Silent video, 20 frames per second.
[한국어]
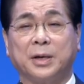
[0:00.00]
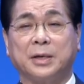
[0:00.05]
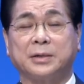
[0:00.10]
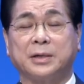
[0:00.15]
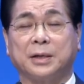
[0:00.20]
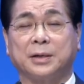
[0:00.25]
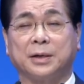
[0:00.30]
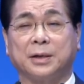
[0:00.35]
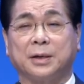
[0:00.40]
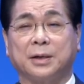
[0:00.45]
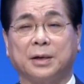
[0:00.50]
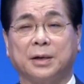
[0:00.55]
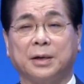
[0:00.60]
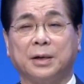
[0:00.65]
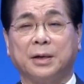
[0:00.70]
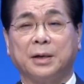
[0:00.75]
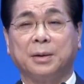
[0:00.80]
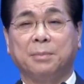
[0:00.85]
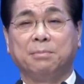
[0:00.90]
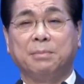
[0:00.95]
인사들이
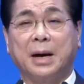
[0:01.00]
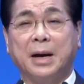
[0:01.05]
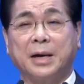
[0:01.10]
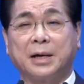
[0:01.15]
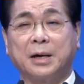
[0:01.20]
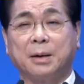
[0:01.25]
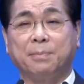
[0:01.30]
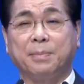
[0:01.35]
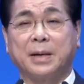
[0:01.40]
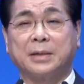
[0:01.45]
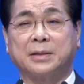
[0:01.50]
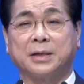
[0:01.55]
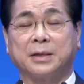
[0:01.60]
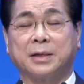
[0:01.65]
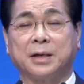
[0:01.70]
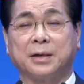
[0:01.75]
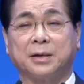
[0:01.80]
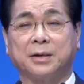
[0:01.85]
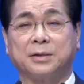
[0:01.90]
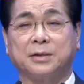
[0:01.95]
마약에 빠지게
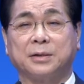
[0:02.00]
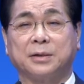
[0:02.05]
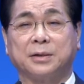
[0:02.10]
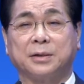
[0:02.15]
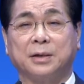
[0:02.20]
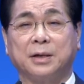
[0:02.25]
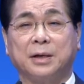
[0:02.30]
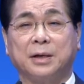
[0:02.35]
되는 것은